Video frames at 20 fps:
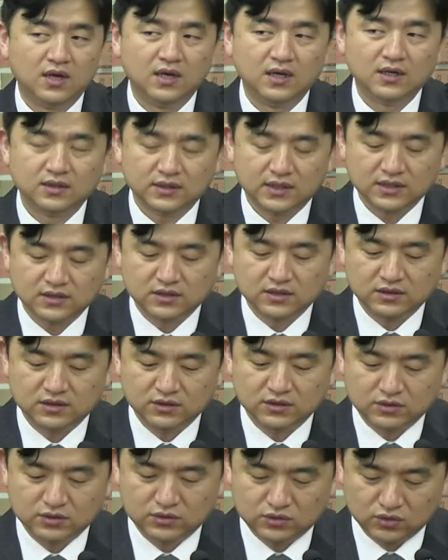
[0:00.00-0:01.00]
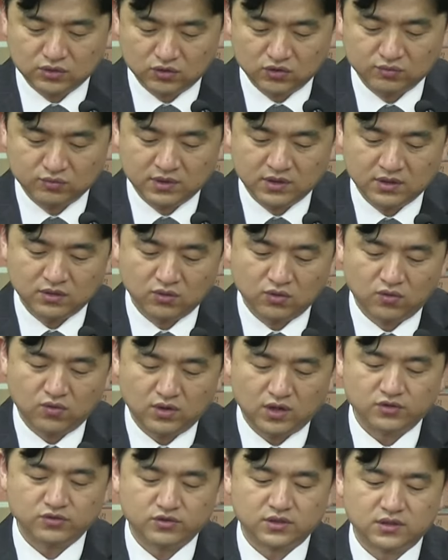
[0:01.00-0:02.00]
뺏쓰듯 조르며 요구할
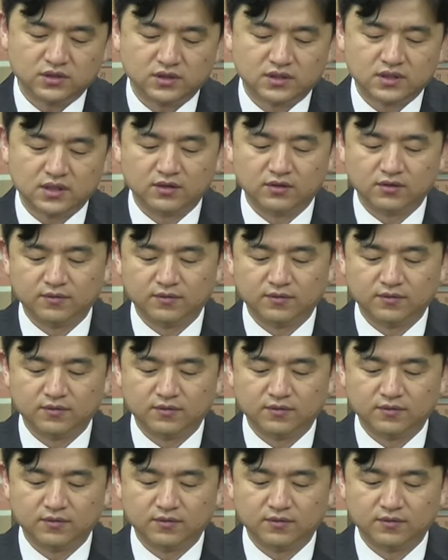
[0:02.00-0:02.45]
수 있을까요?